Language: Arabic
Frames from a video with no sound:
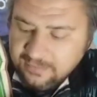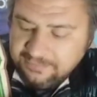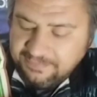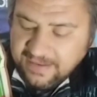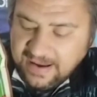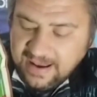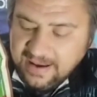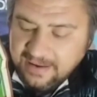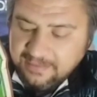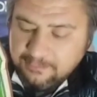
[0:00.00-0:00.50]

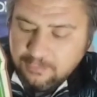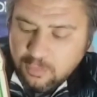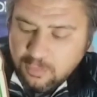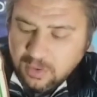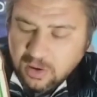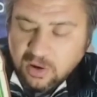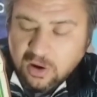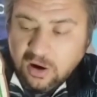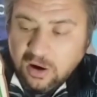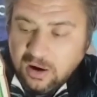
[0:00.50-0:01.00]

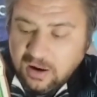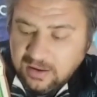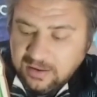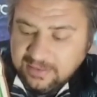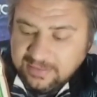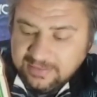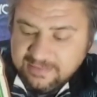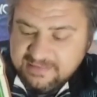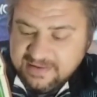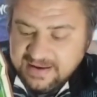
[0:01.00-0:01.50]

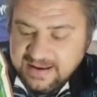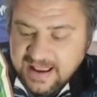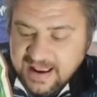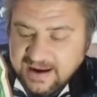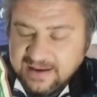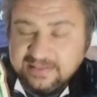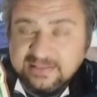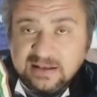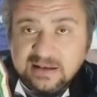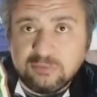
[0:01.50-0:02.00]
فمباراه
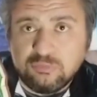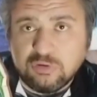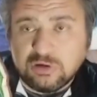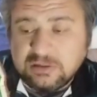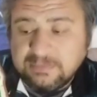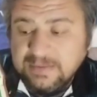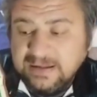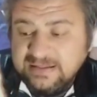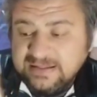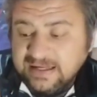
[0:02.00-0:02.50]
سيئه جدا
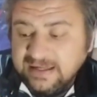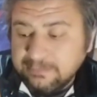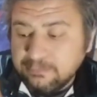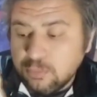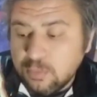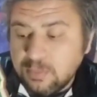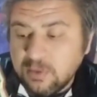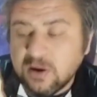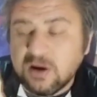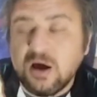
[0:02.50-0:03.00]
لادوارد مندي
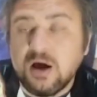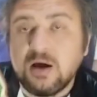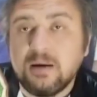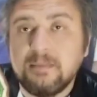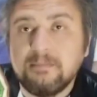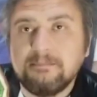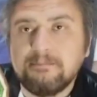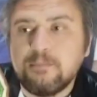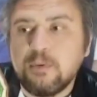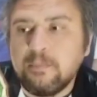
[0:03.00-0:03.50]

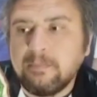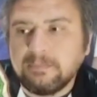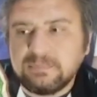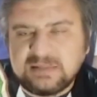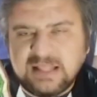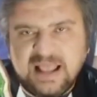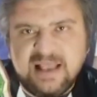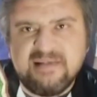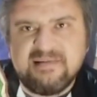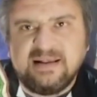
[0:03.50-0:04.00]
مباراه
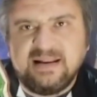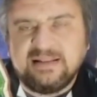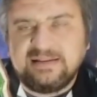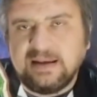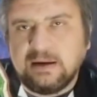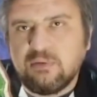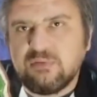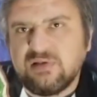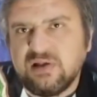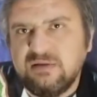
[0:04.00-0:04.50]
ممتازه
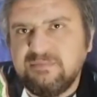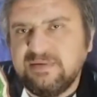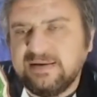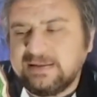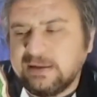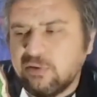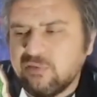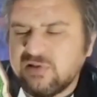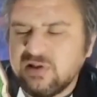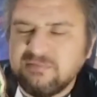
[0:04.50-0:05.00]
لتياجو سيلفا
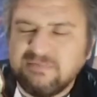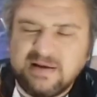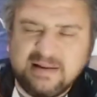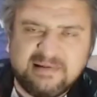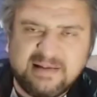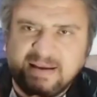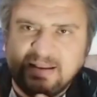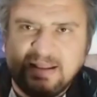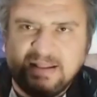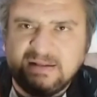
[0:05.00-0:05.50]
تياجو سيلفا
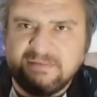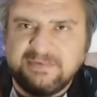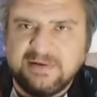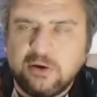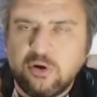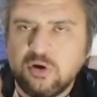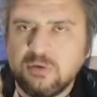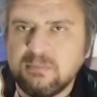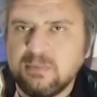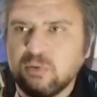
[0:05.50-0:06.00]
اللي سجل هدف
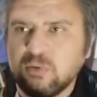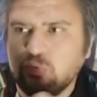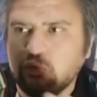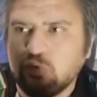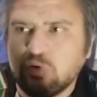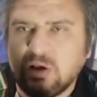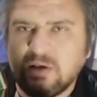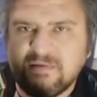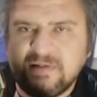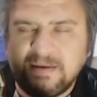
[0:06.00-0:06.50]
الاول من
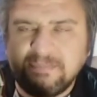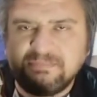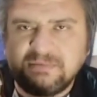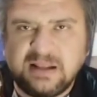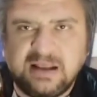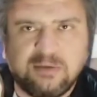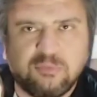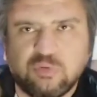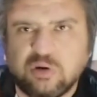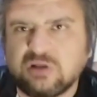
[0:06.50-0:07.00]
كره
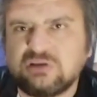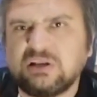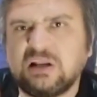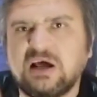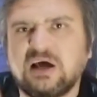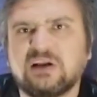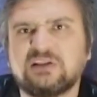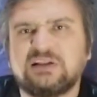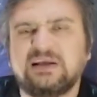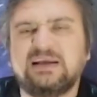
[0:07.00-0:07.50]
ثابته الكرات
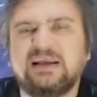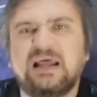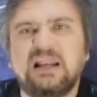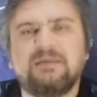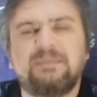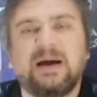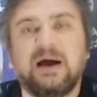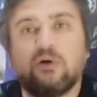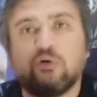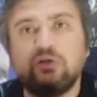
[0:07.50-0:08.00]
العرضيه
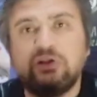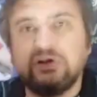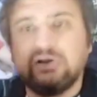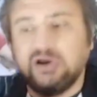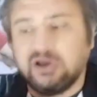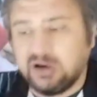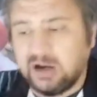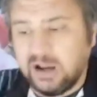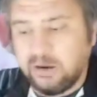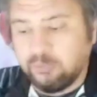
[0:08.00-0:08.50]
اللي بقى
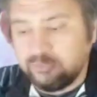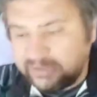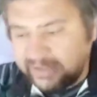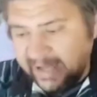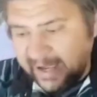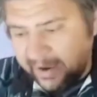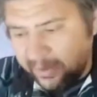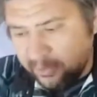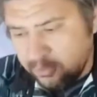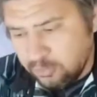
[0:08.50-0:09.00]
روديجر او
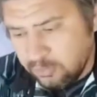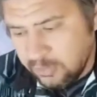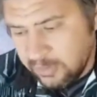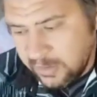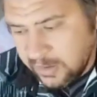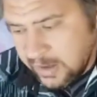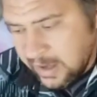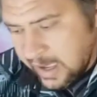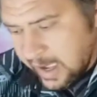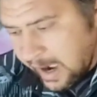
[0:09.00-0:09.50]
تياجو
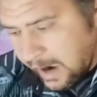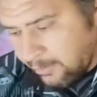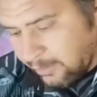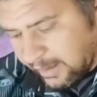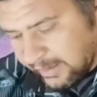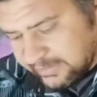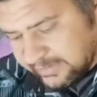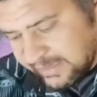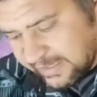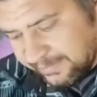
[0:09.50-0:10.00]
او
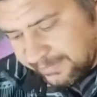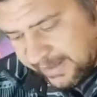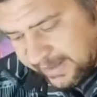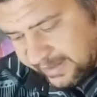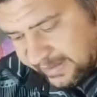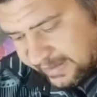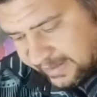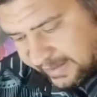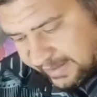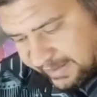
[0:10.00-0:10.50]
حتى
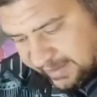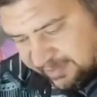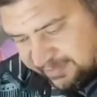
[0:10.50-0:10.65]
كمان